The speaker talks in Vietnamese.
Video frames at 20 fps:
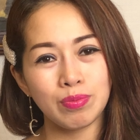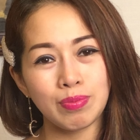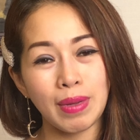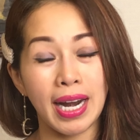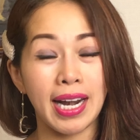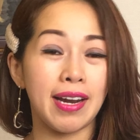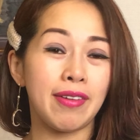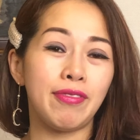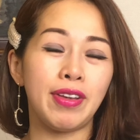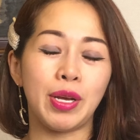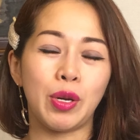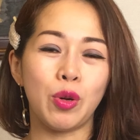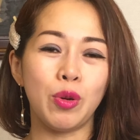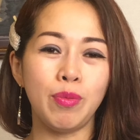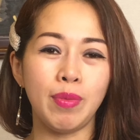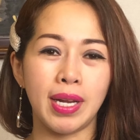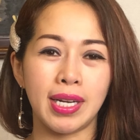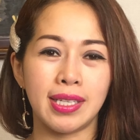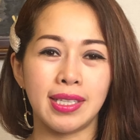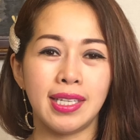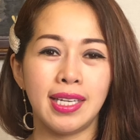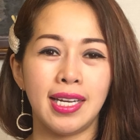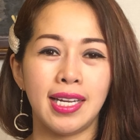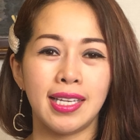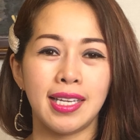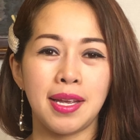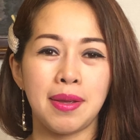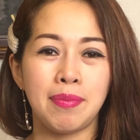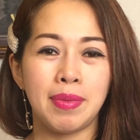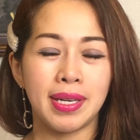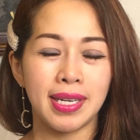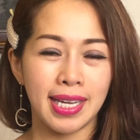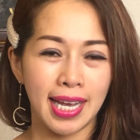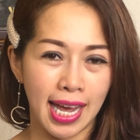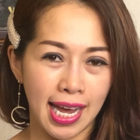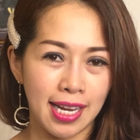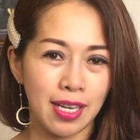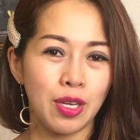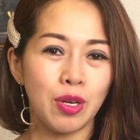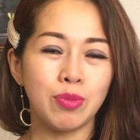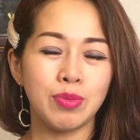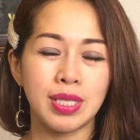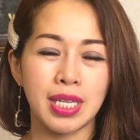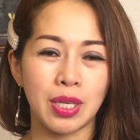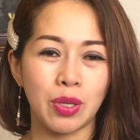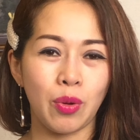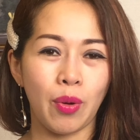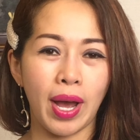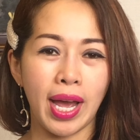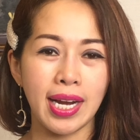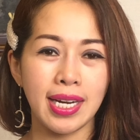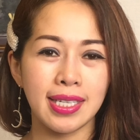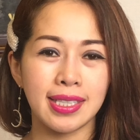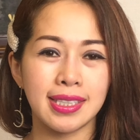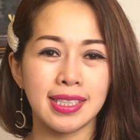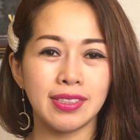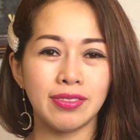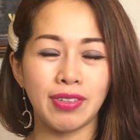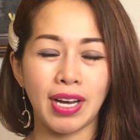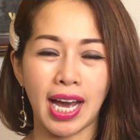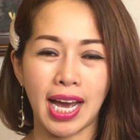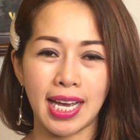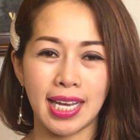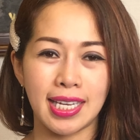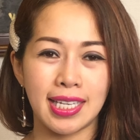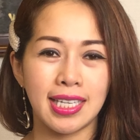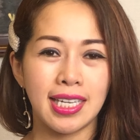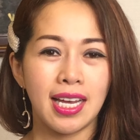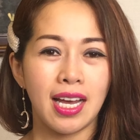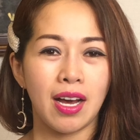bàn làm việc của mình thì mình càng dùng xịt khoáng nữa cứ vài